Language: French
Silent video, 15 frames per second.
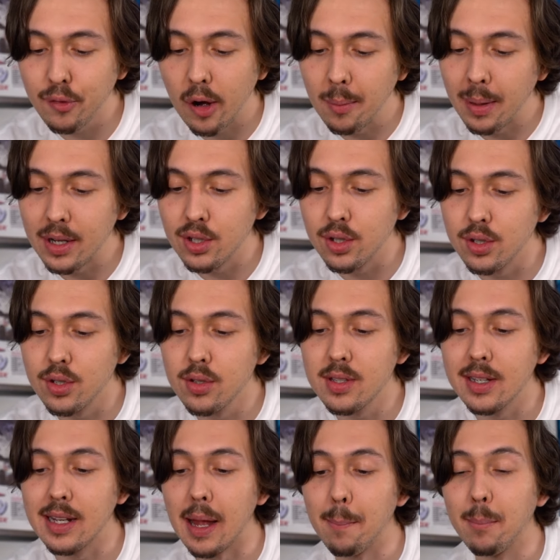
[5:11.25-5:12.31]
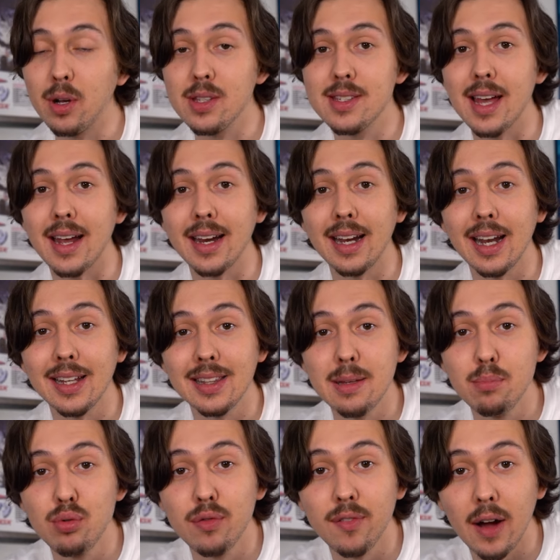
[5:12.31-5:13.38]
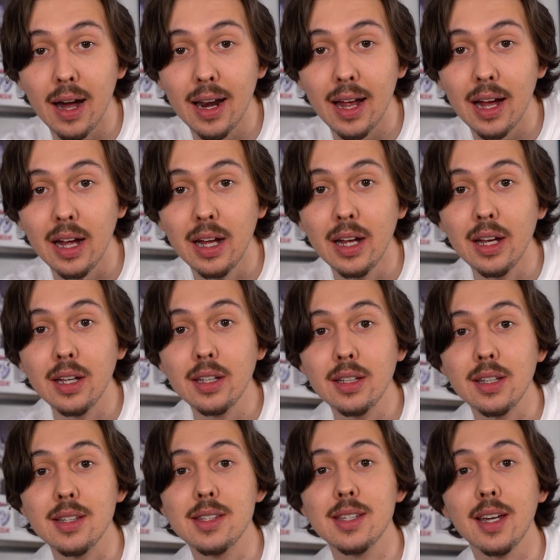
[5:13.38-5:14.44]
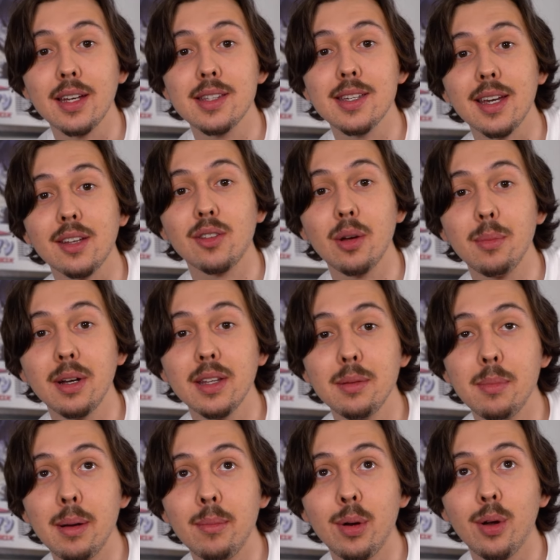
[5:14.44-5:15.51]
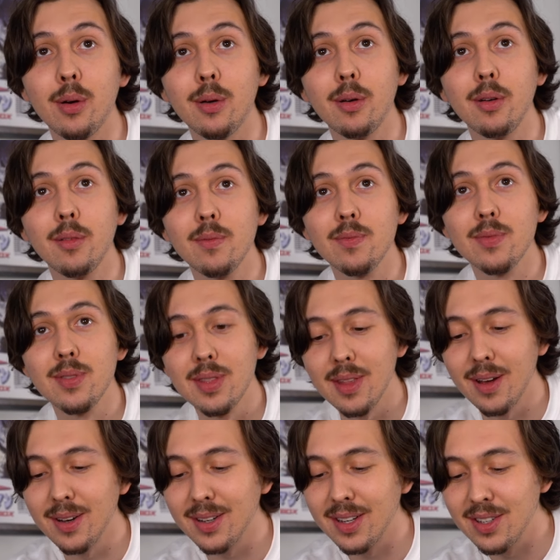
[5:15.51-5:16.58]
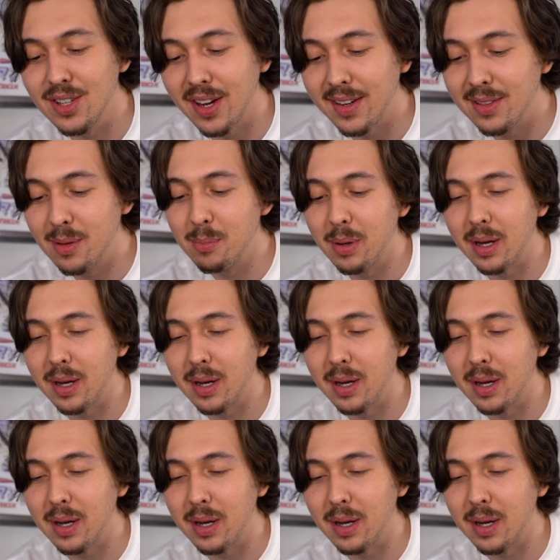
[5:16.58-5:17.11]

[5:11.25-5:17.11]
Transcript: le fromage dessus, c'est de la mozzarella di bufala qui est tirée directement des mamelons. Ok, j'arrête de